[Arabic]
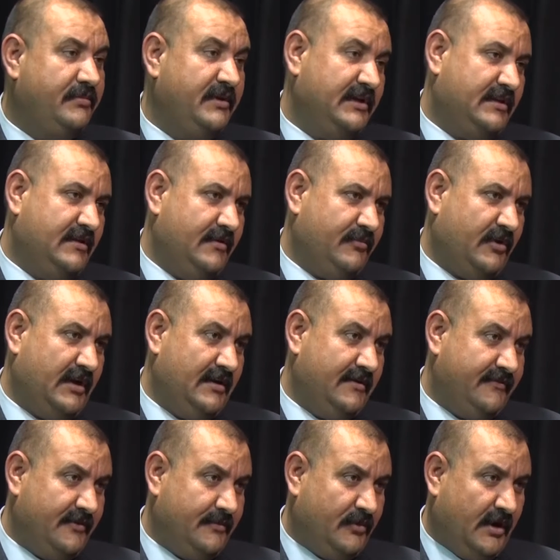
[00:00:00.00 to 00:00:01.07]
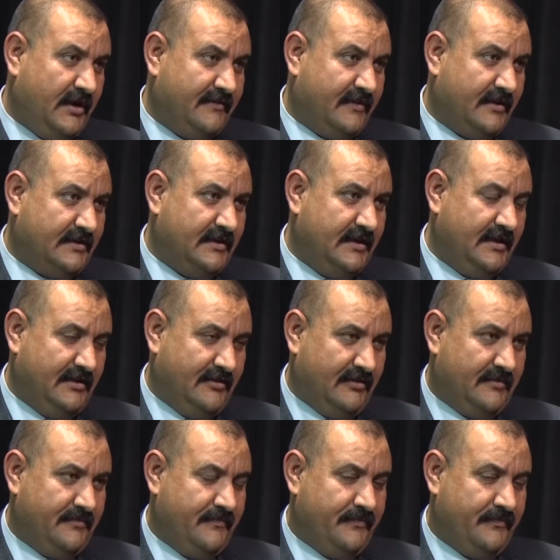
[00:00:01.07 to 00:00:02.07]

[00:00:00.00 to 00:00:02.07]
بيت للمعلم في محافظة نينوى